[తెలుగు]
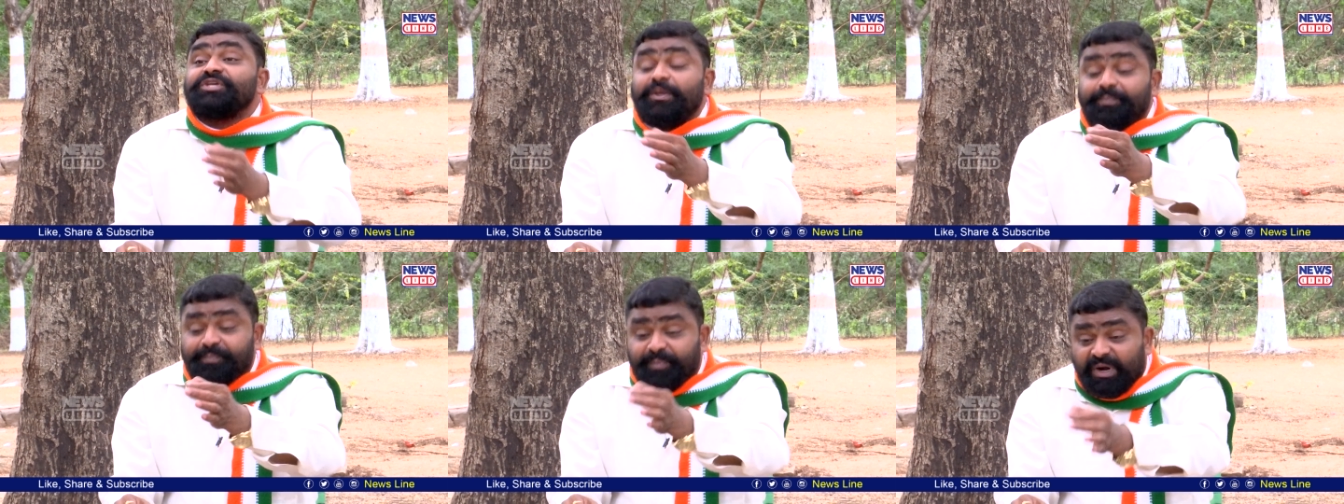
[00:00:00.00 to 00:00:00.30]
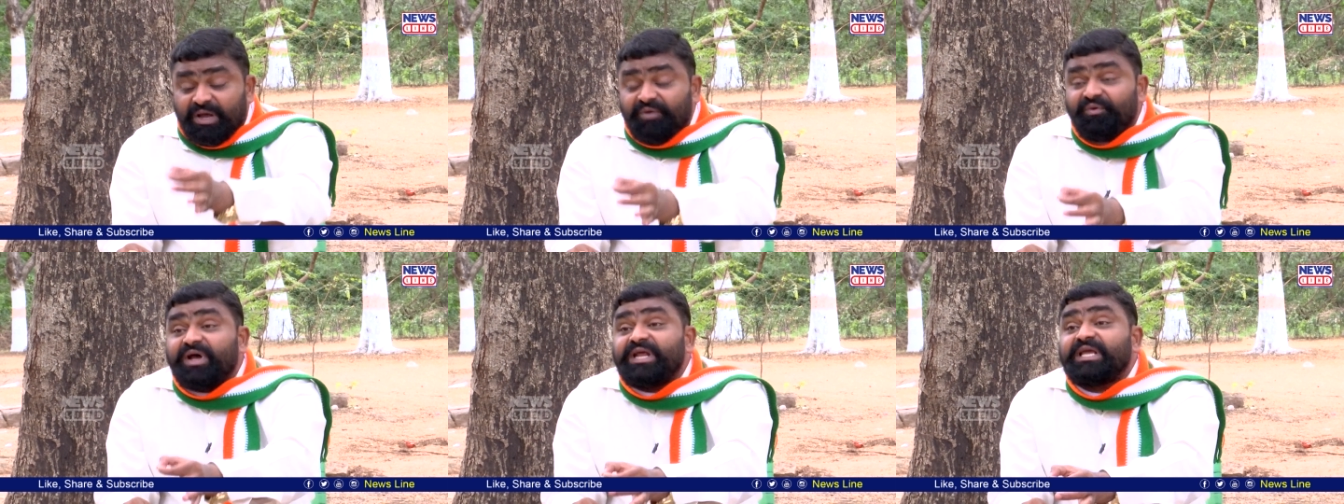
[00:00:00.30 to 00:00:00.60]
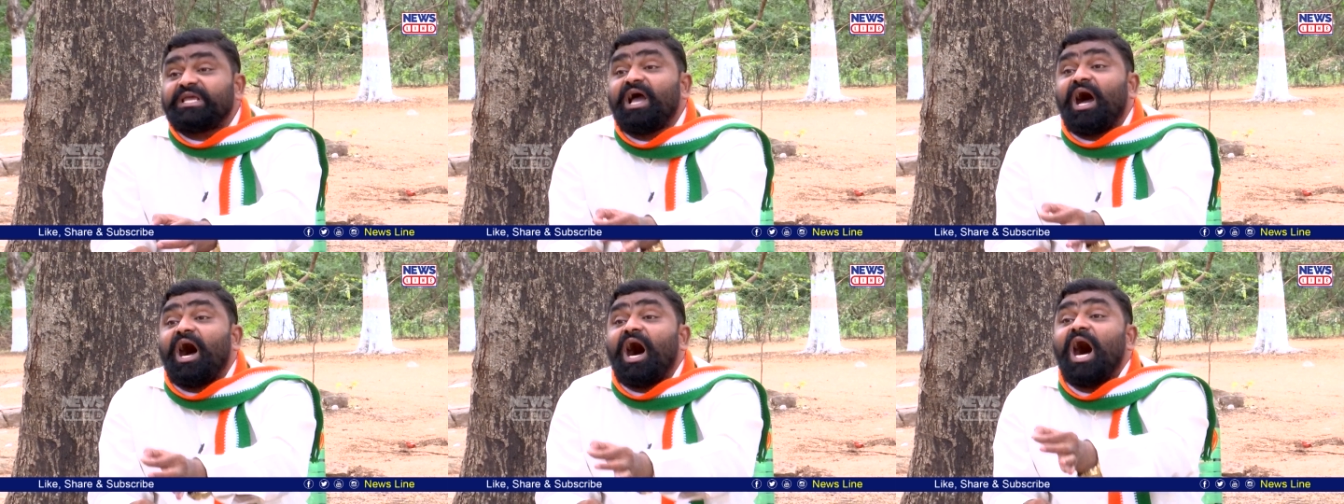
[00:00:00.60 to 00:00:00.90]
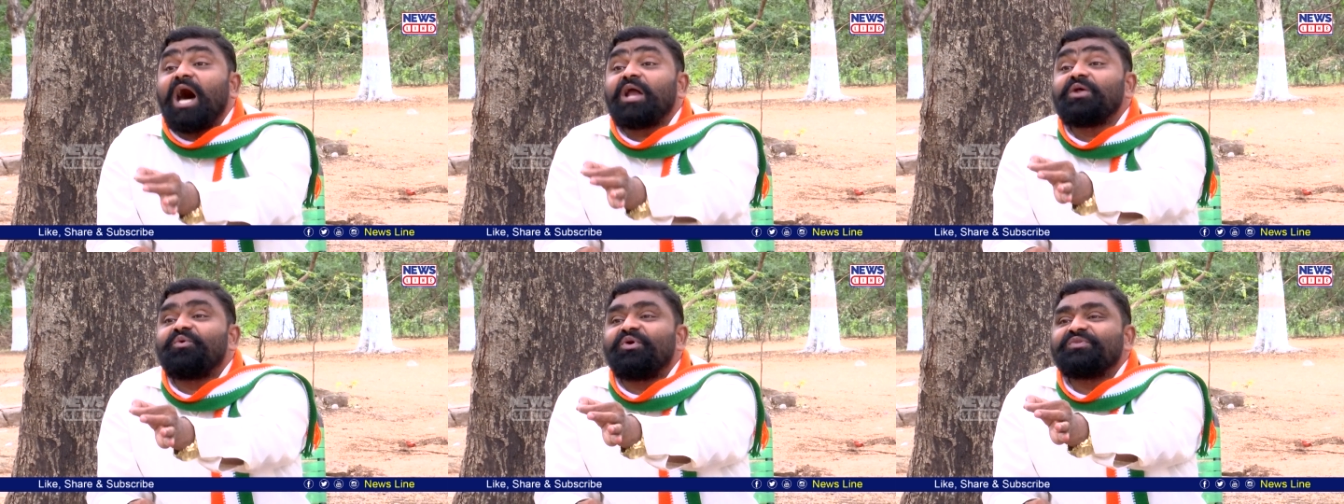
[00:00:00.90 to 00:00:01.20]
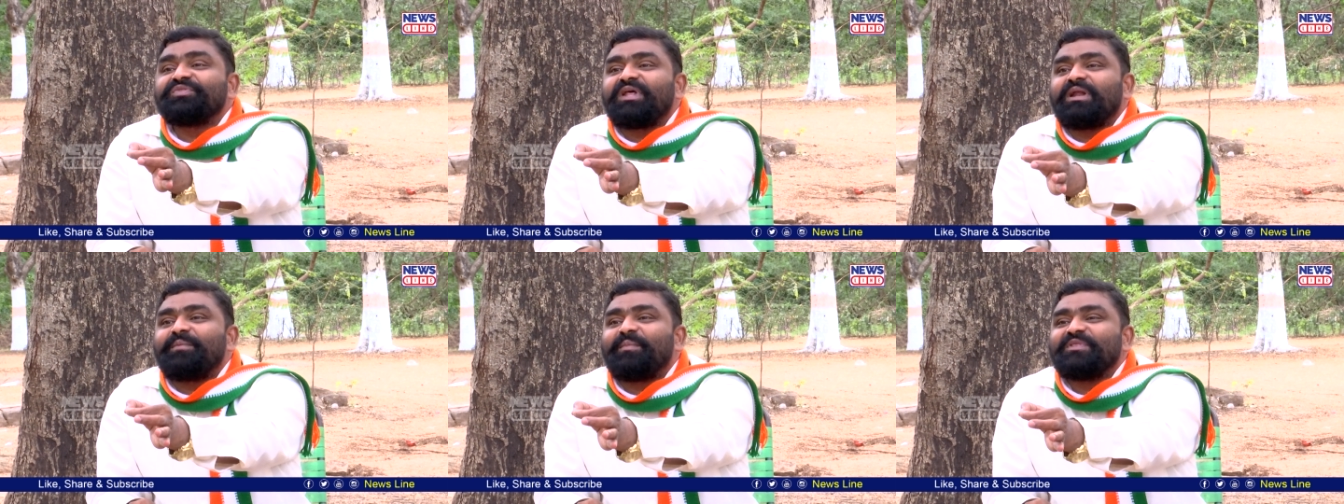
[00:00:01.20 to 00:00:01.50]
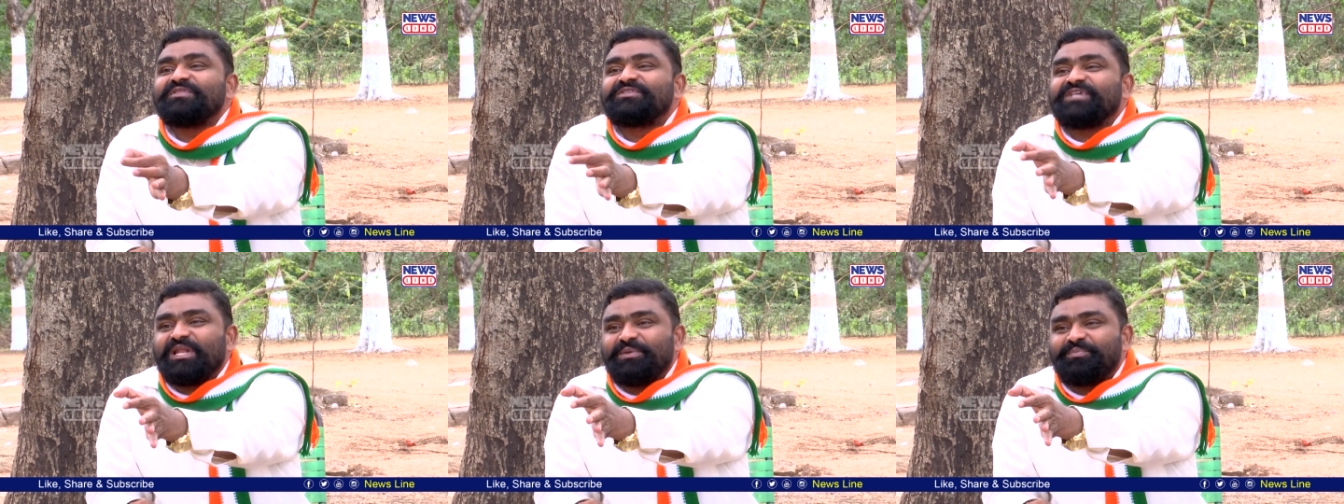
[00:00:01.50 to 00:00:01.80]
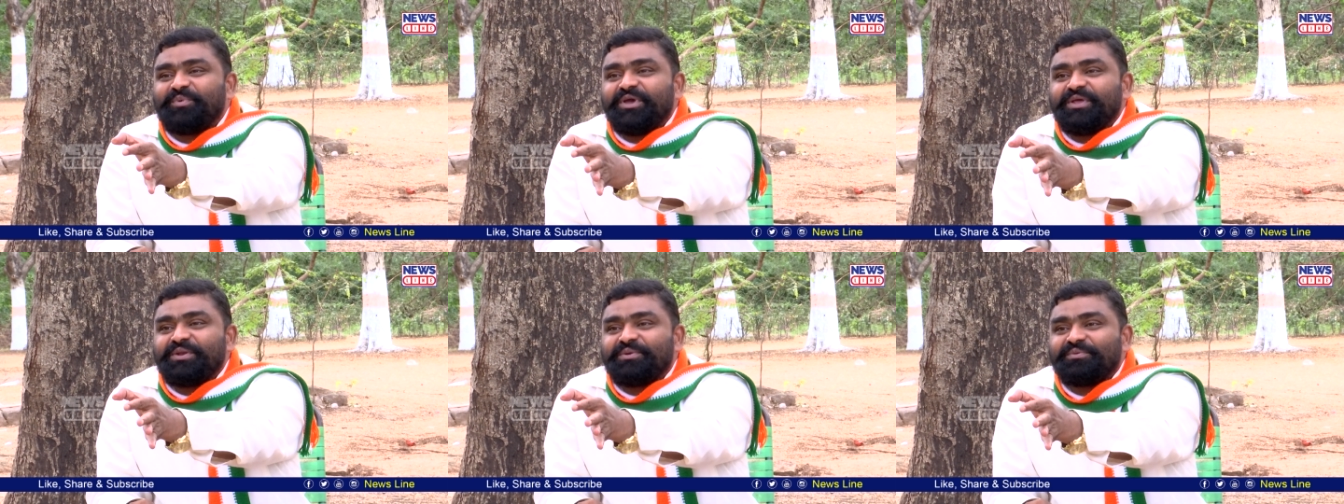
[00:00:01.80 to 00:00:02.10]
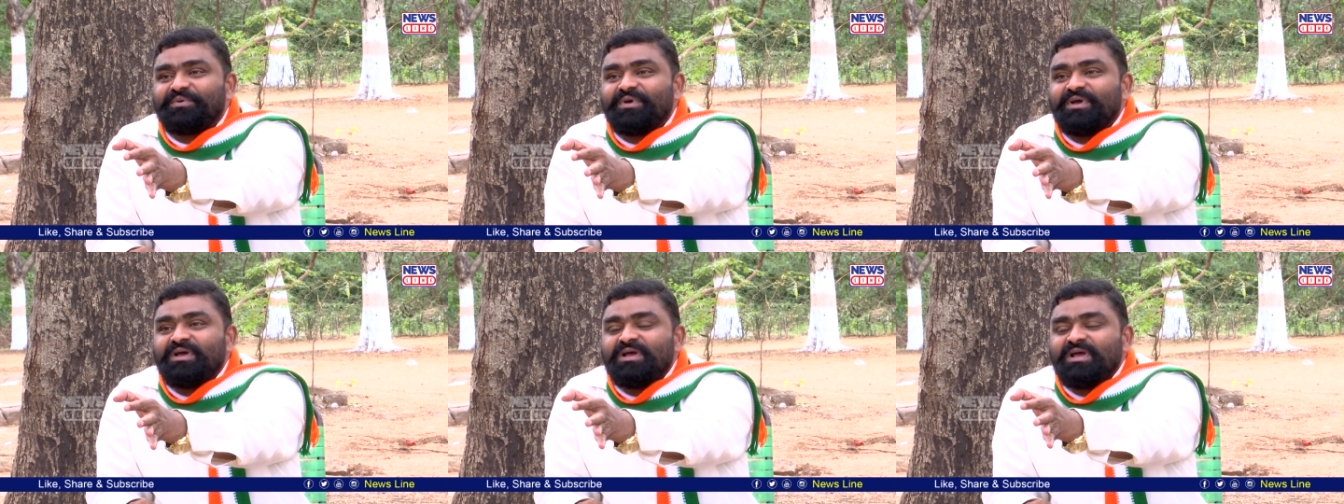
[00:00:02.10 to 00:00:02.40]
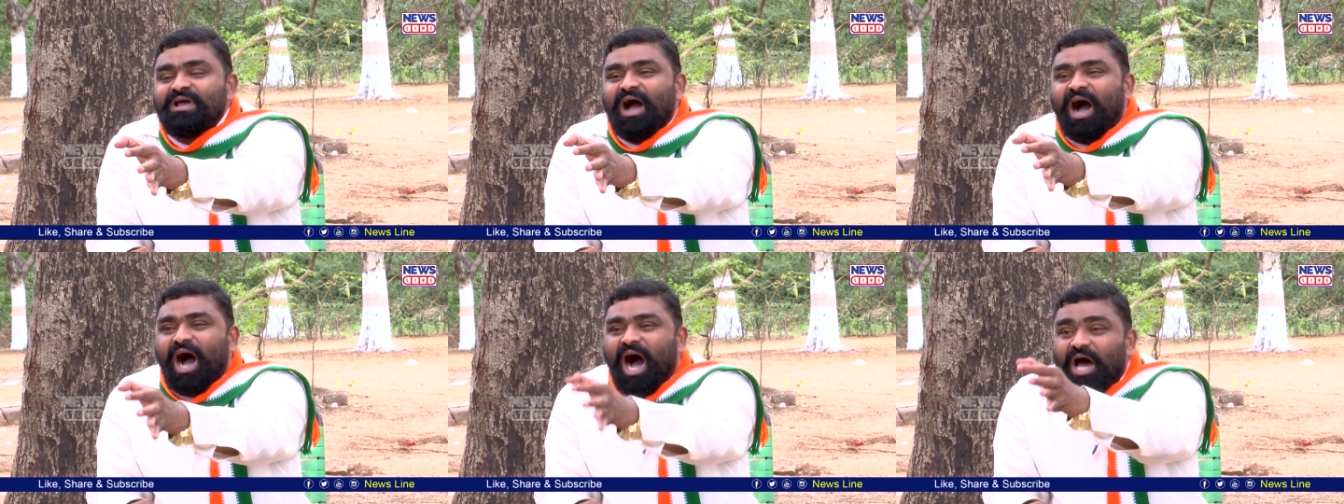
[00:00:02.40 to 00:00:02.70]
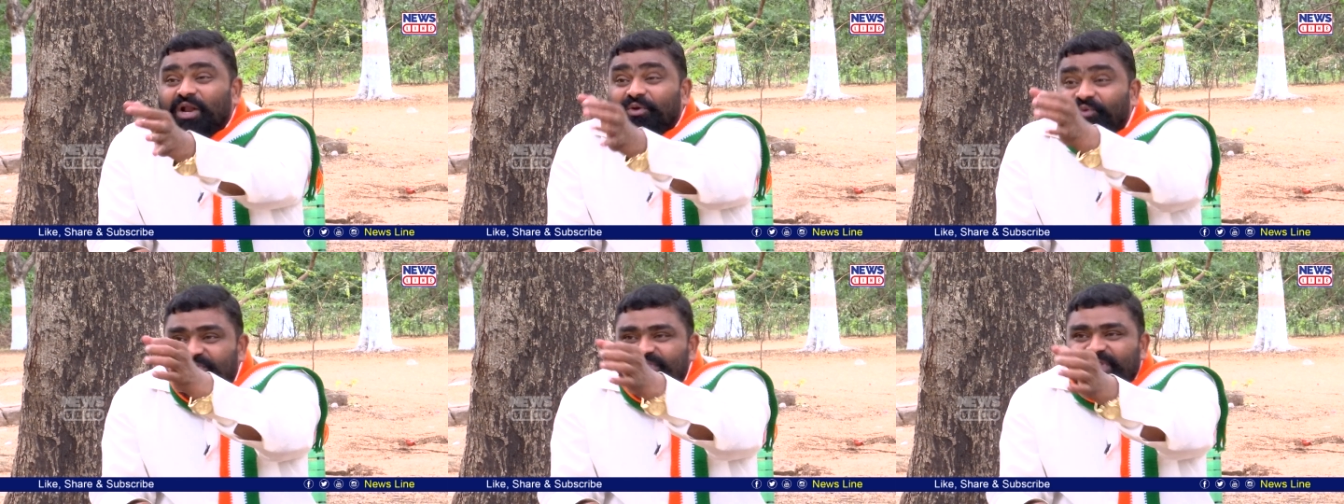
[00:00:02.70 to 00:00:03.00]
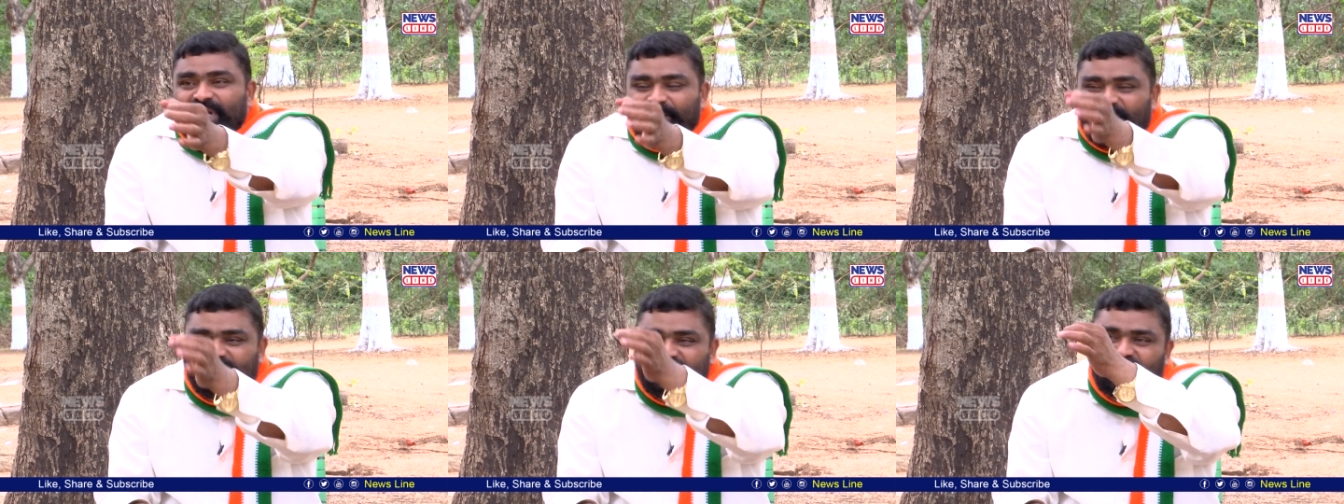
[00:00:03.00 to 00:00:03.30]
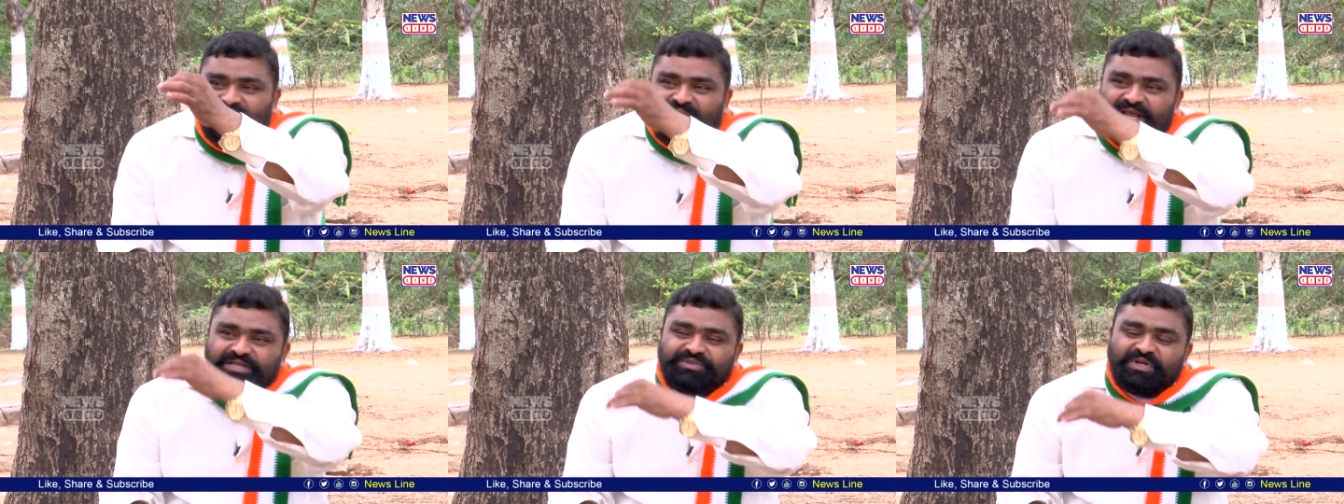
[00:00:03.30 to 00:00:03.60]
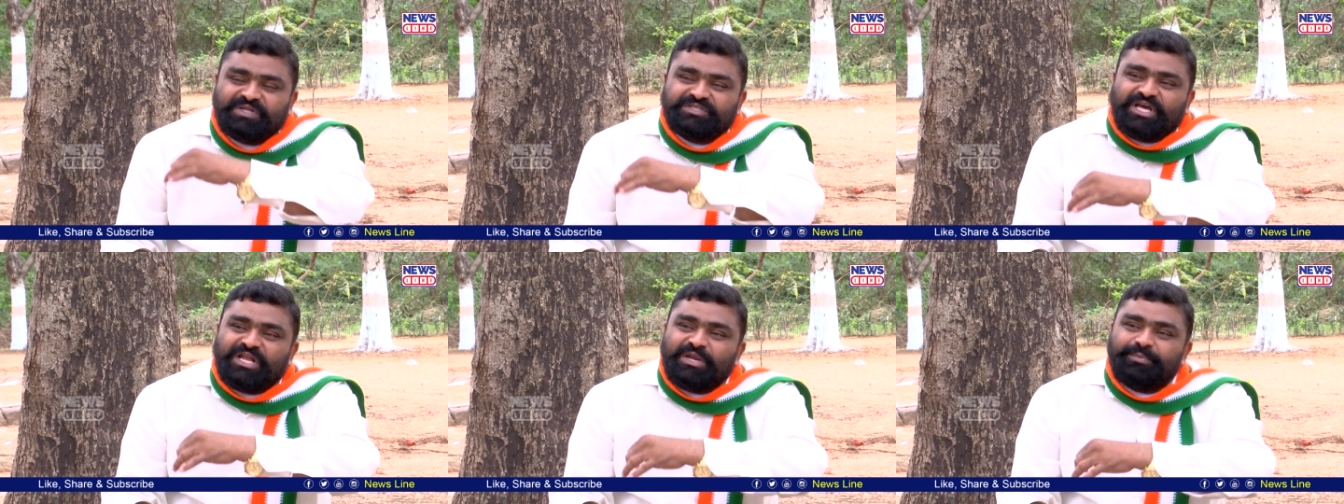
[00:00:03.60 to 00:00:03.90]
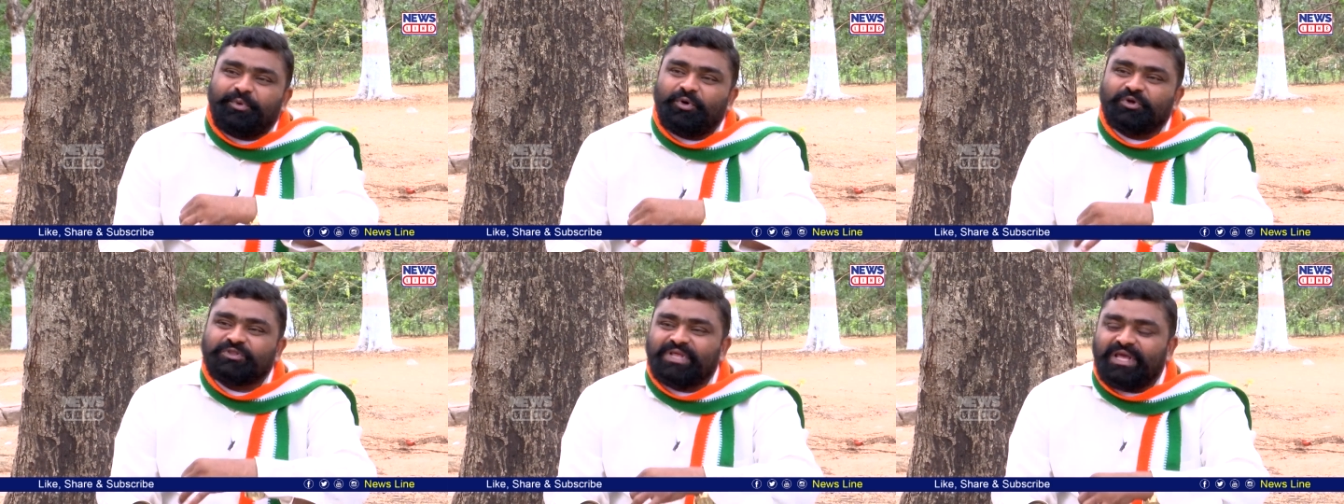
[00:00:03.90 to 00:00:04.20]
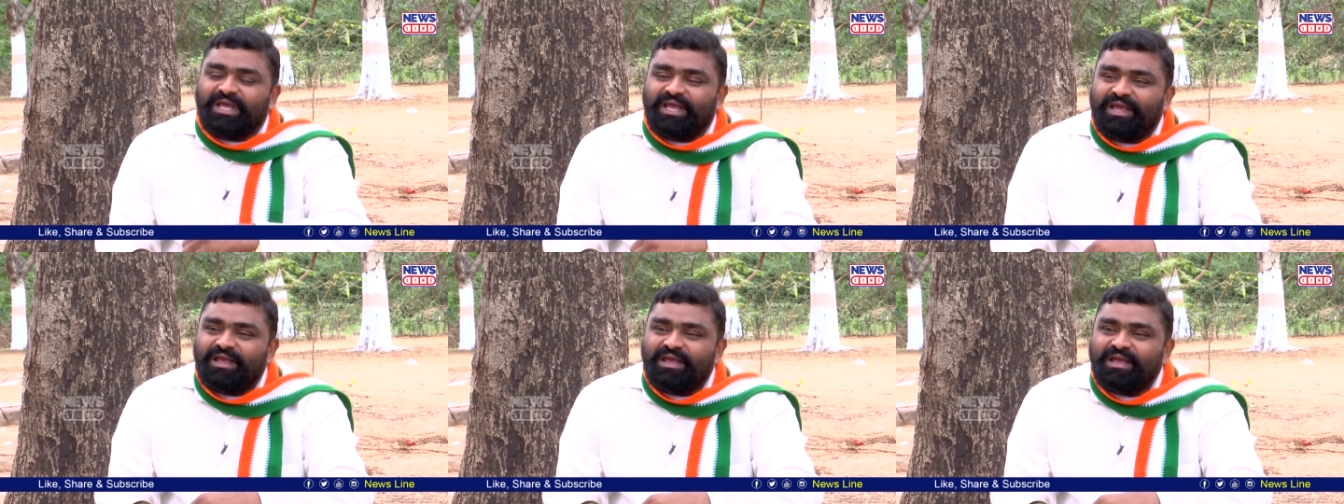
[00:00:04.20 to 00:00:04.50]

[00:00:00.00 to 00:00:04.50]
ఇప్పటి వరకు ఆరు వందల మంది చనిపోయినరు ఆరు వందల మంది రైతులు చనిపోతే